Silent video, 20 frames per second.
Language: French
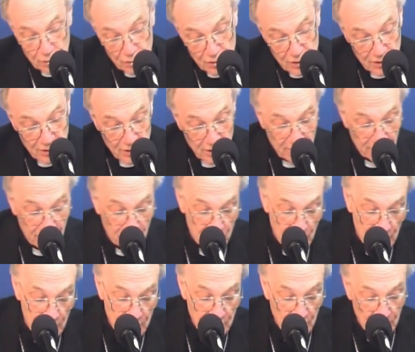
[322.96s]
renseigner,
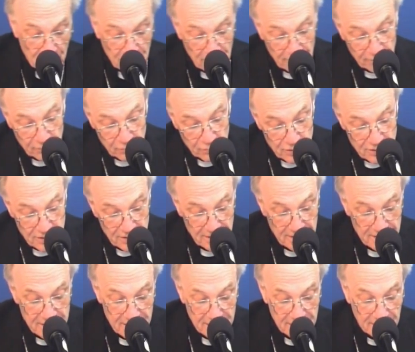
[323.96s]
vous inscrire, vous aussi,
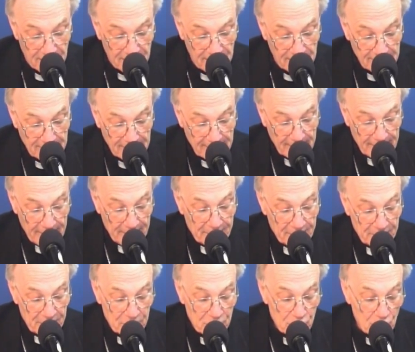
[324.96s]
etc.,
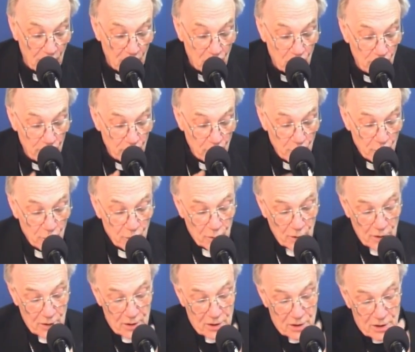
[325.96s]
euh, je crois que le mieux,
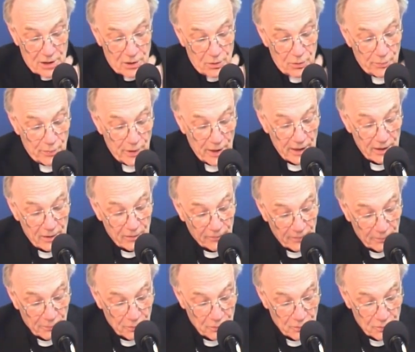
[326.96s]
c'est le mail,
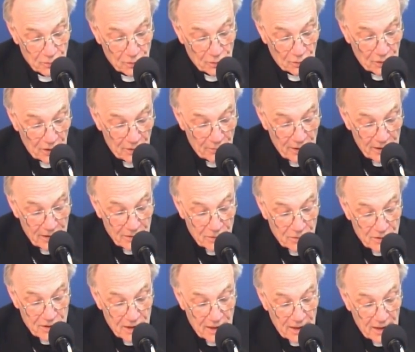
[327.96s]
enfin pour tous ceux qui ont des mails,
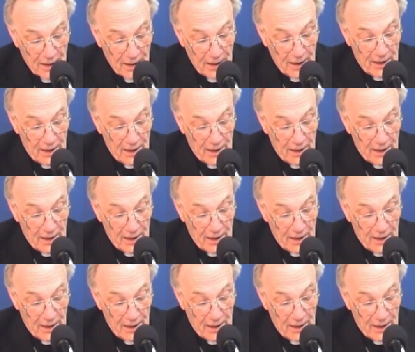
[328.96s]
donc c'est